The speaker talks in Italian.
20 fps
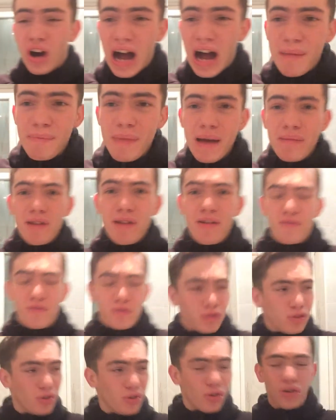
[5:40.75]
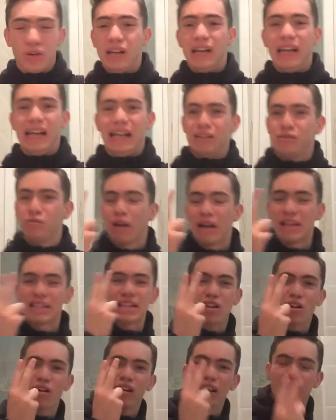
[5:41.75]
abbiamo avuto il
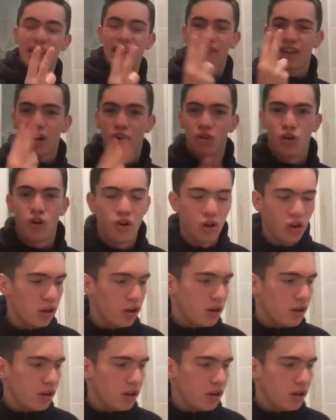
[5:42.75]
2-0 intervallo.